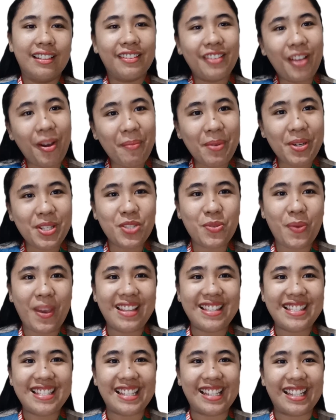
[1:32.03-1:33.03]
Number
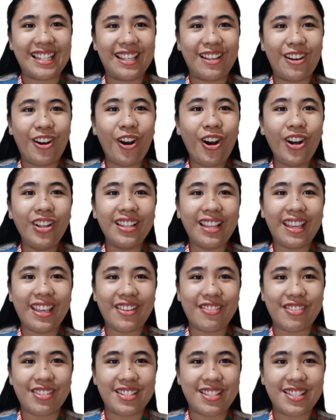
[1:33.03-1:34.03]
20, all
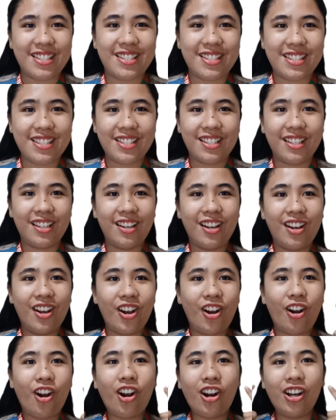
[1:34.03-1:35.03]
ears.
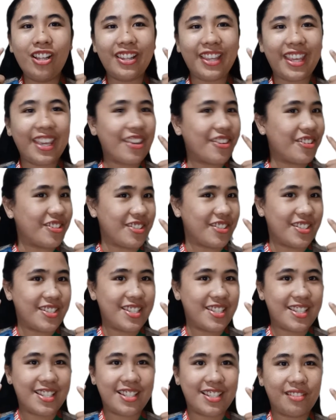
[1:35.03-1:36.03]
All
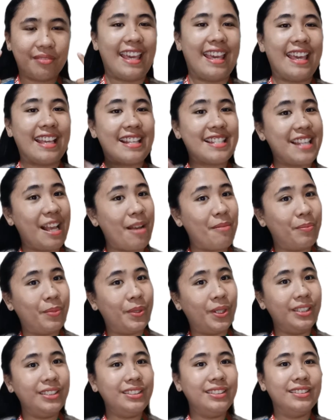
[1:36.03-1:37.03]
ears.
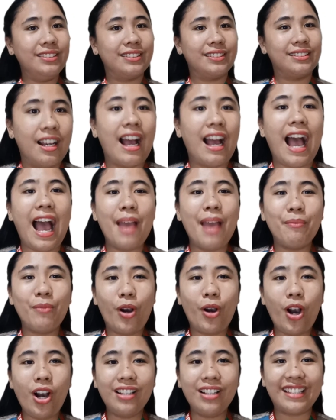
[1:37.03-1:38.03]
Example,
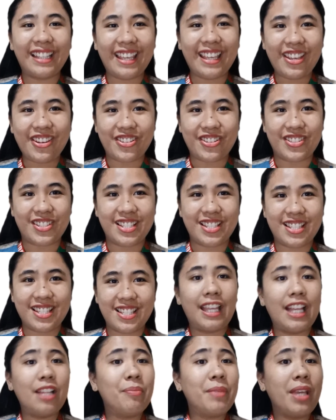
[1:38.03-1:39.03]
I'm all ears.
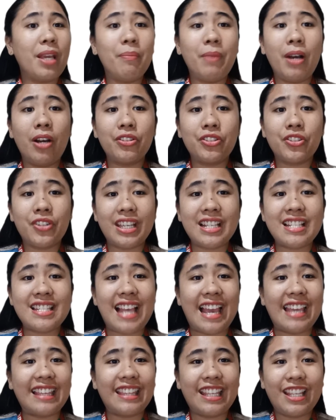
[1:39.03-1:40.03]
Tell me about your
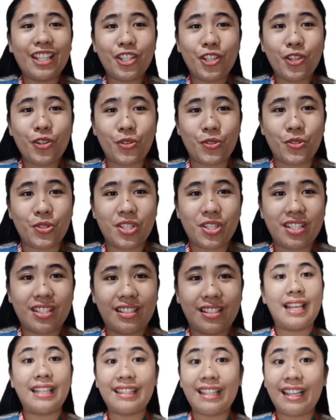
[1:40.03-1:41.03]
exciting news.
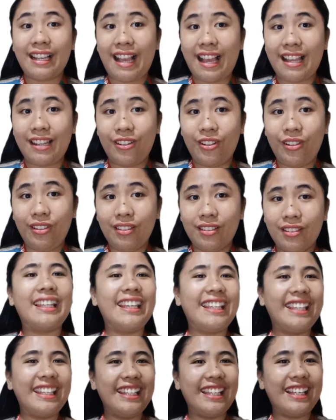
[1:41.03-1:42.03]
Sa Tagalog,
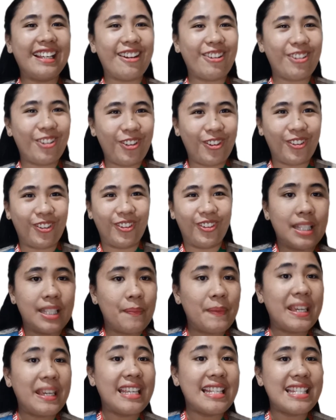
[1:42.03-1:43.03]
nakikinig ako.
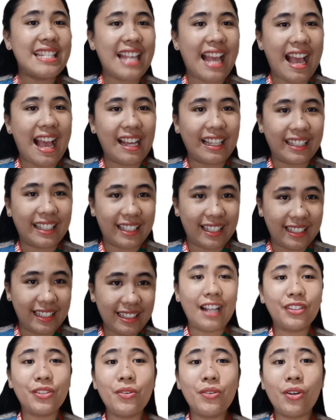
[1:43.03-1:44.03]
Sabihin sa akin
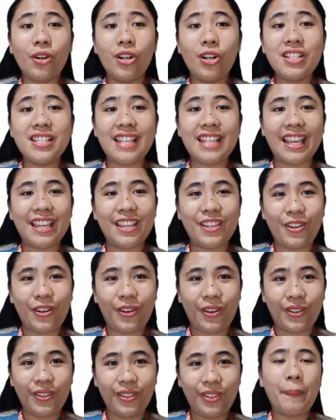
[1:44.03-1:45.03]
ang tungkol sa
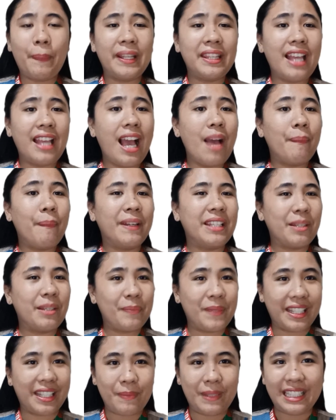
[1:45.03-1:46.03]
iyong
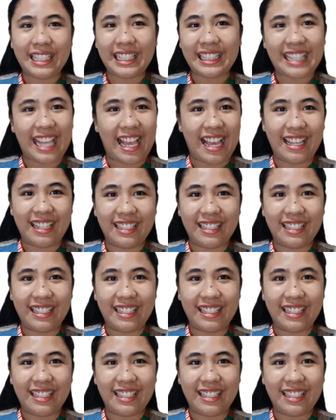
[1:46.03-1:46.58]
kapanapanag na balita.